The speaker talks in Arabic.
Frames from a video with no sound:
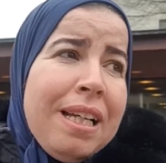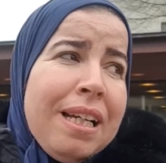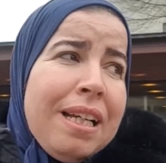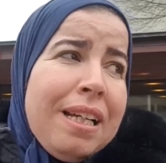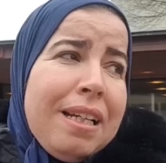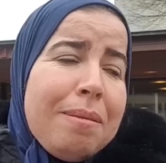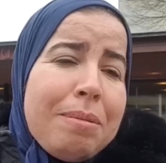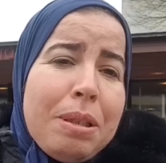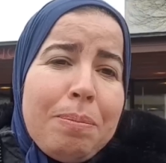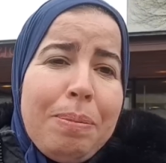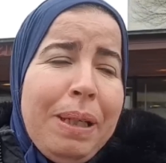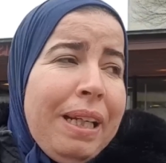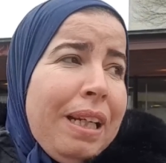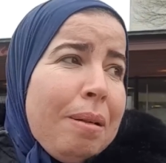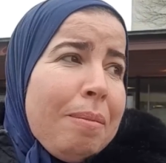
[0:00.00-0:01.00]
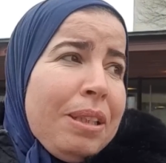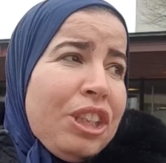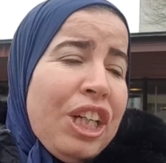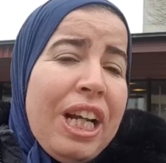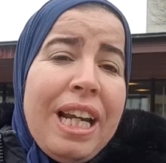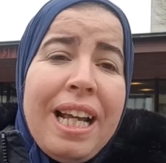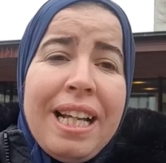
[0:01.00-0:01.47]
آه، متبعينا من
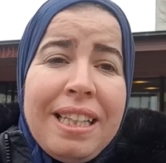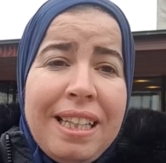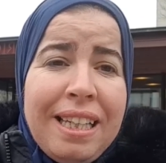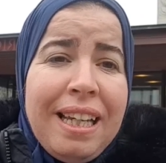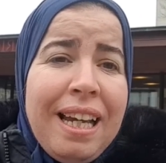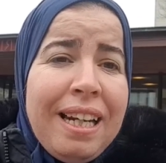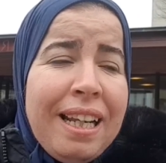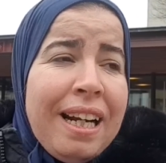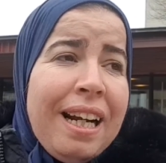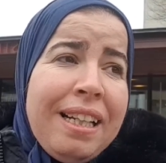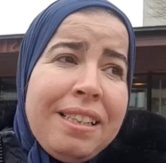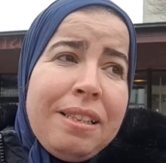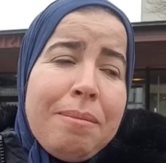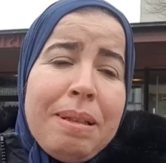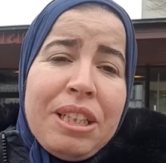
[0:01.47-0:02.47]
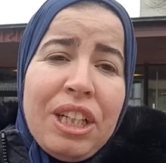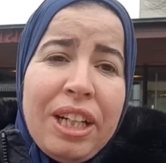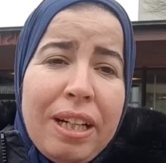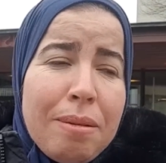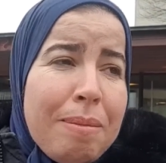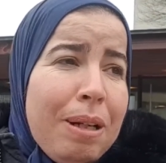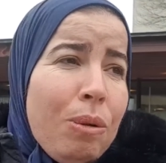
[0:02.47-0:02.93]
شحال هذه انا راه عندي
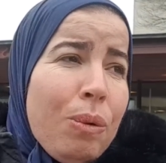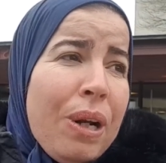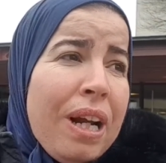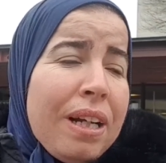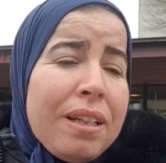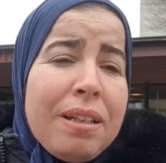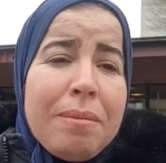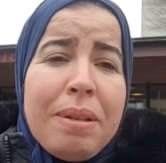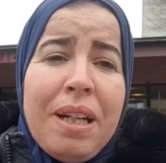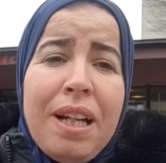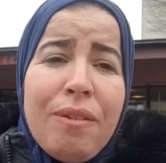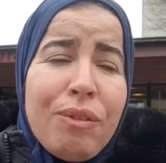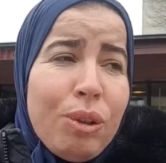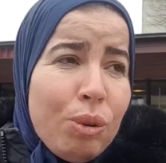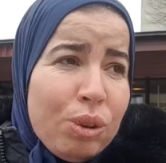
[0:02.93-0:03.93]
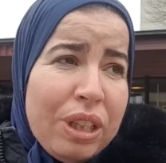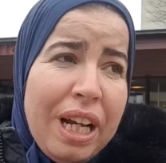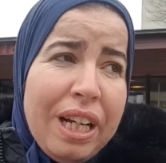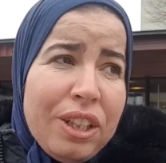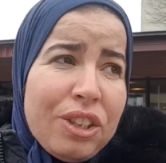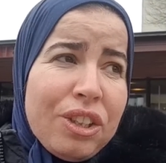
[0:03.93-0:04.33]
مشاكل مع الوراق من 2012